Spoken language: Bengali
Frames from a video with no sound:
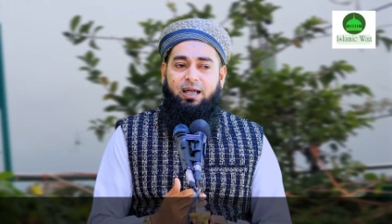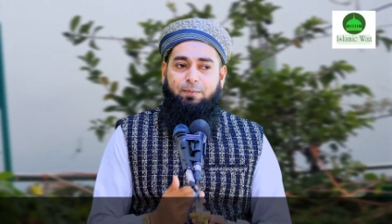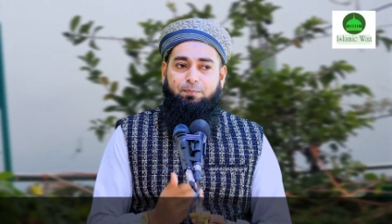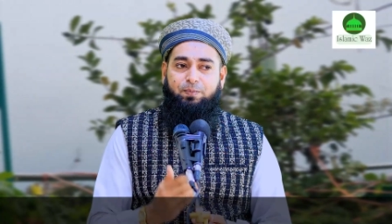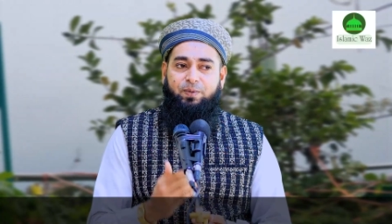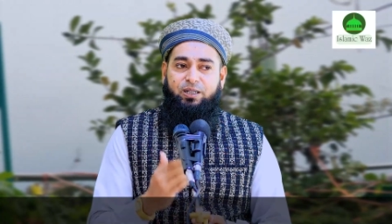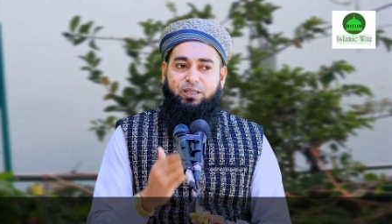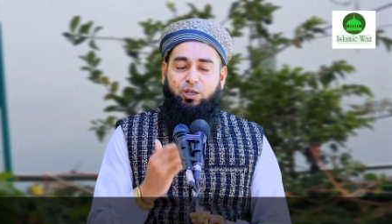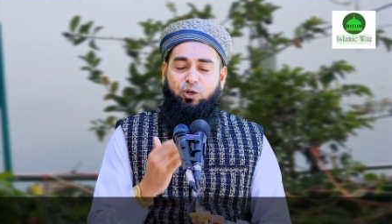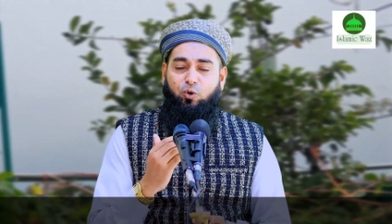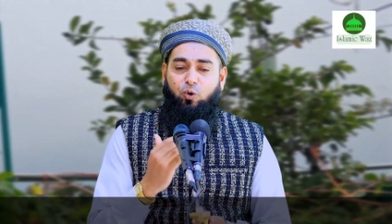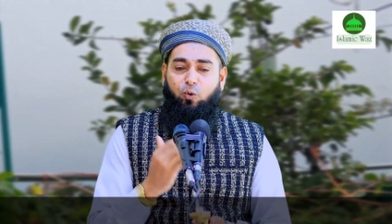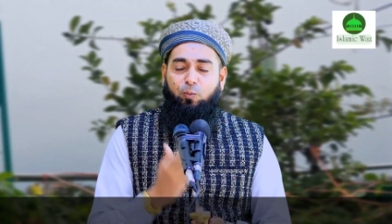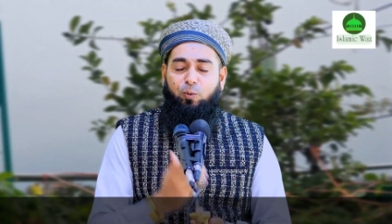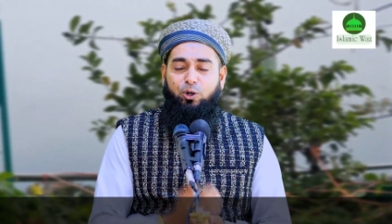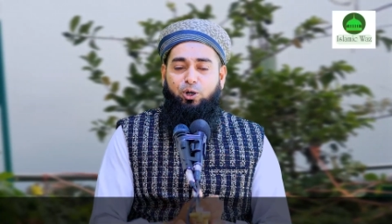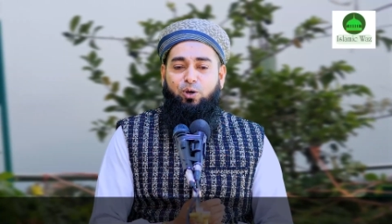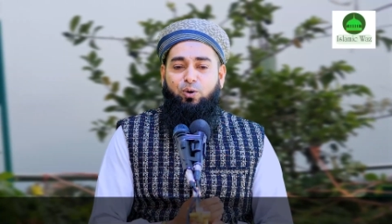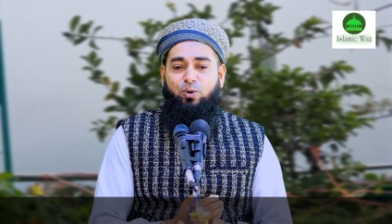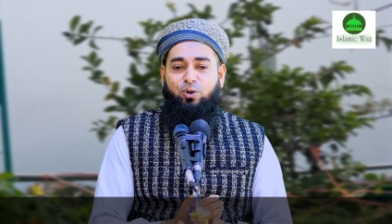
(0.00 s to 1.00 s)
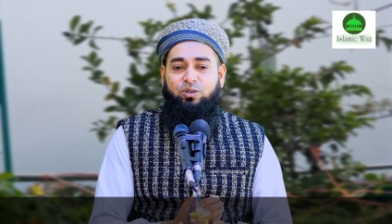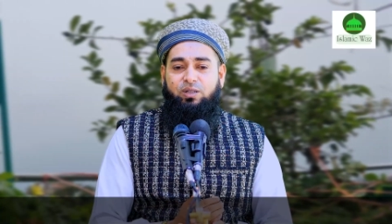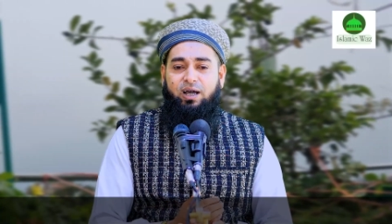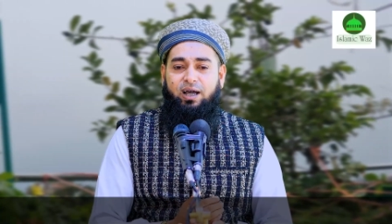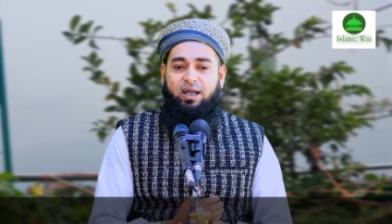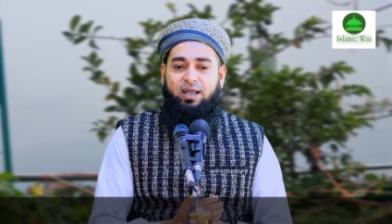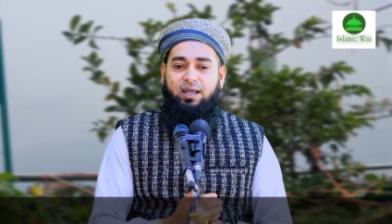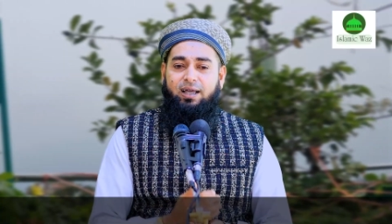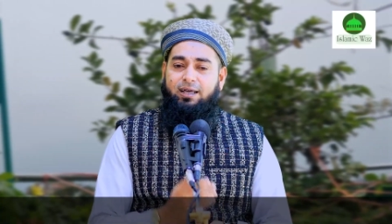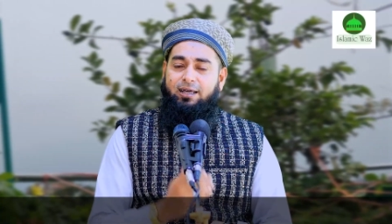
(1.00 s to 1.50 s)
আপনাদের গোপনীয় কথা
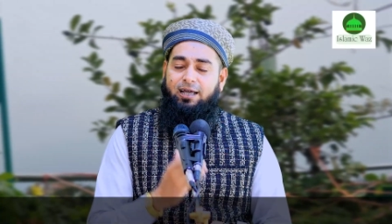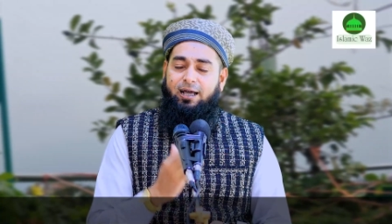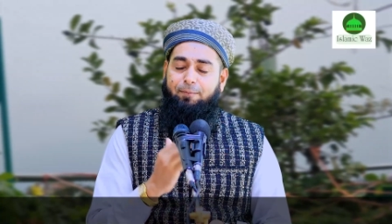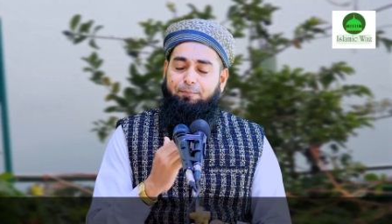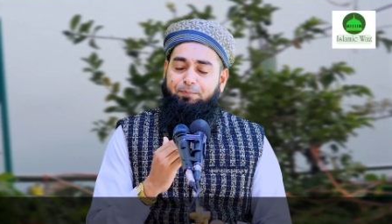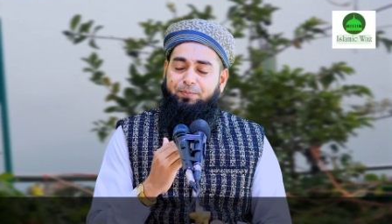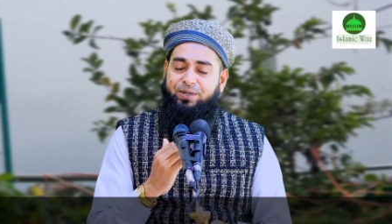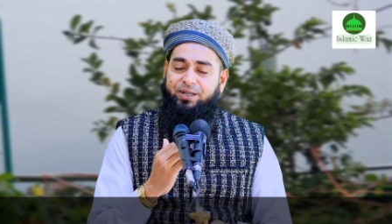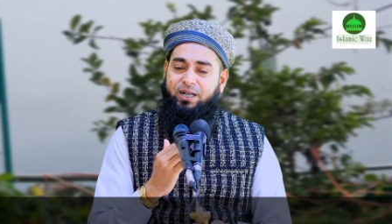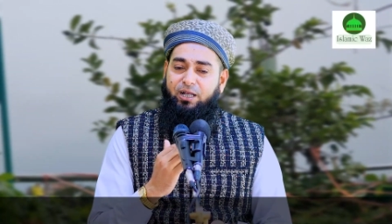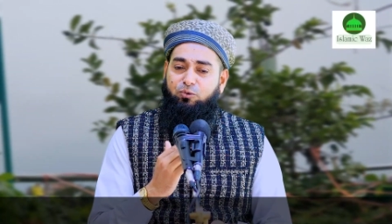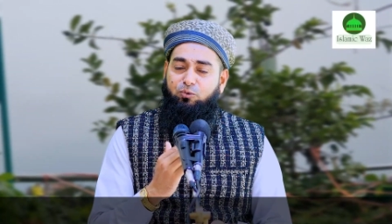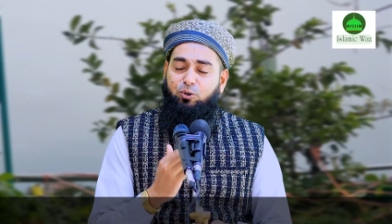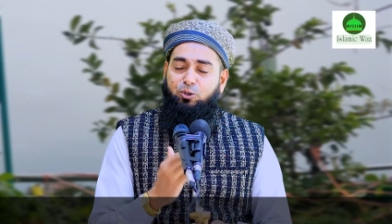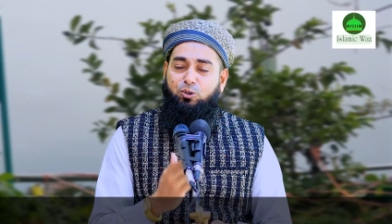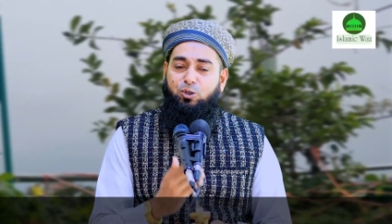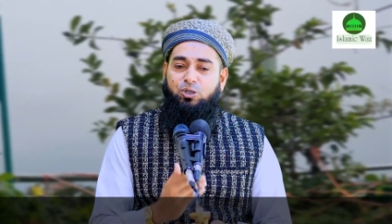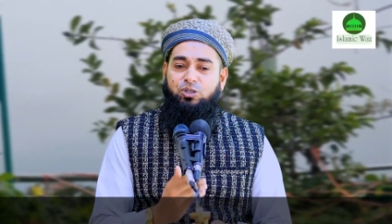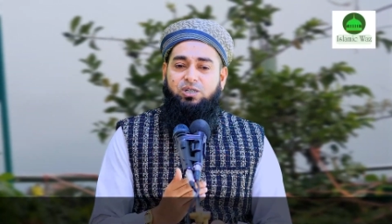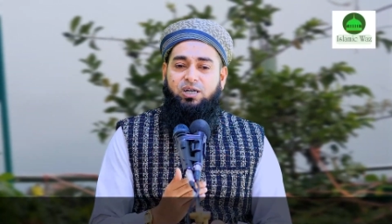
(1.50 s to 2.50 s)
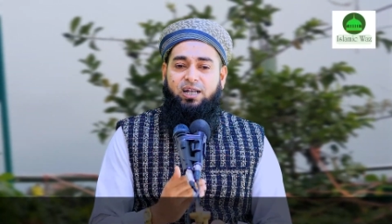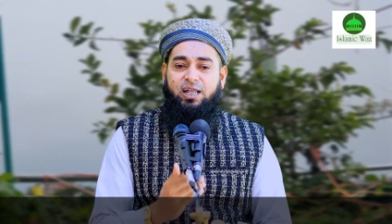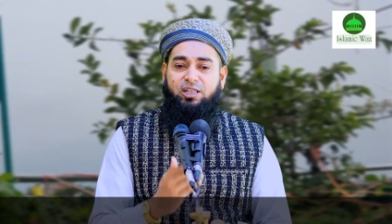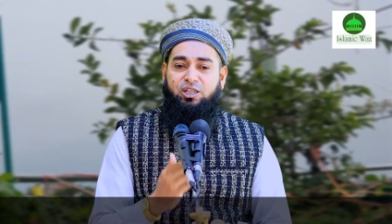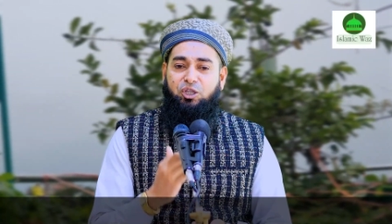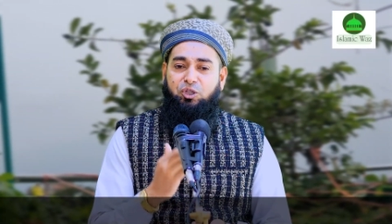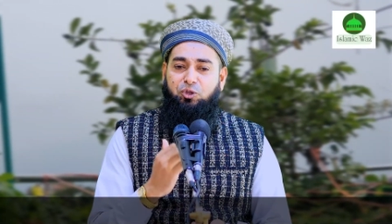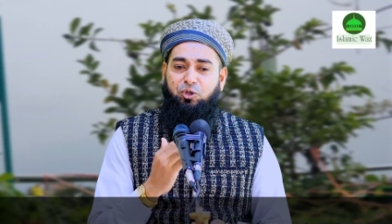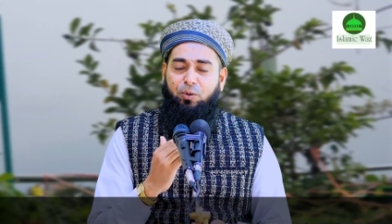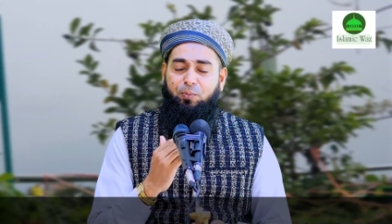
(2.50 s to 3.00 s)
আপনারা দুইজন ছাড়া
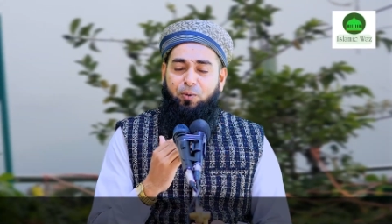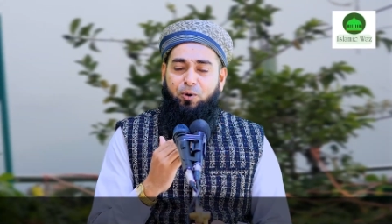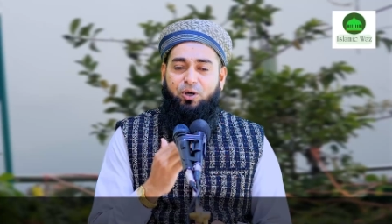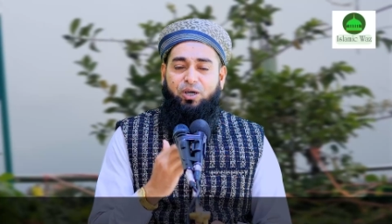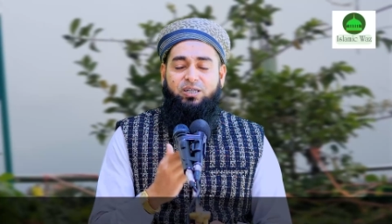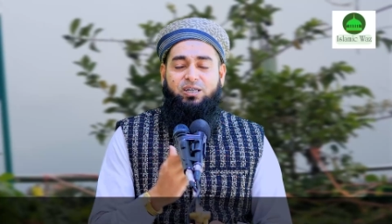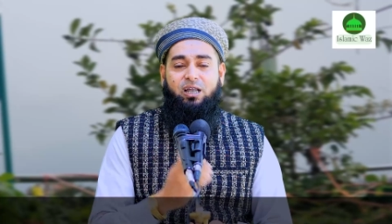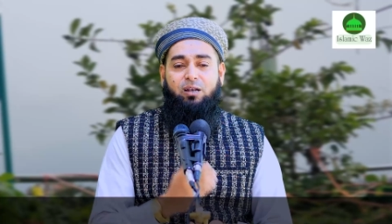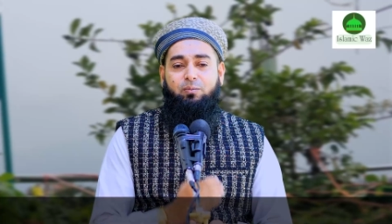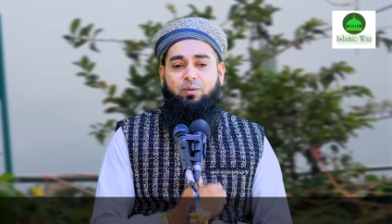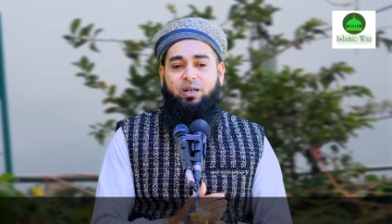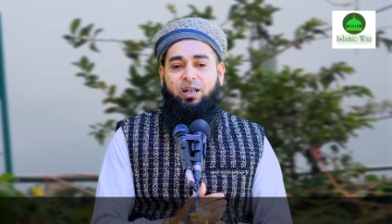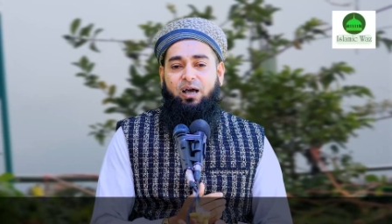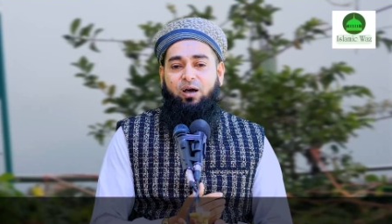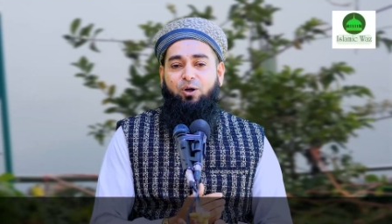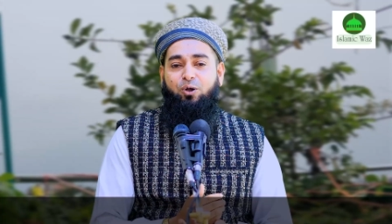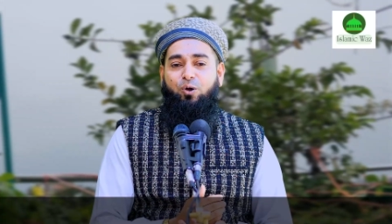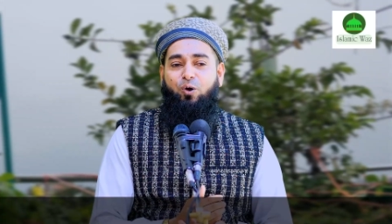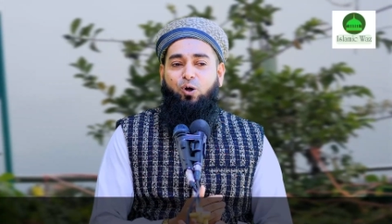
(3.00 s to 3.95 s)
তৃতীয় পক্ষে জানবে না